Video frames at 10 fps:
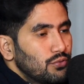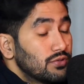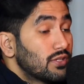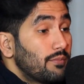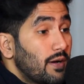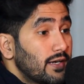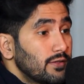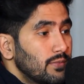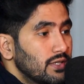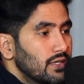उत्तर
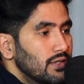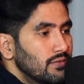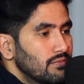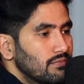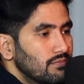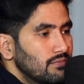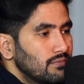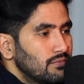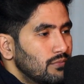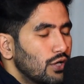भारत में ठंड
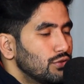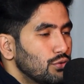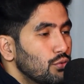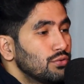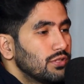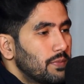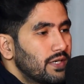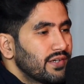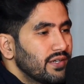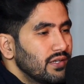बहुत जोरों से
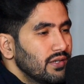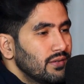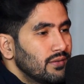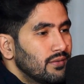पड़ रही है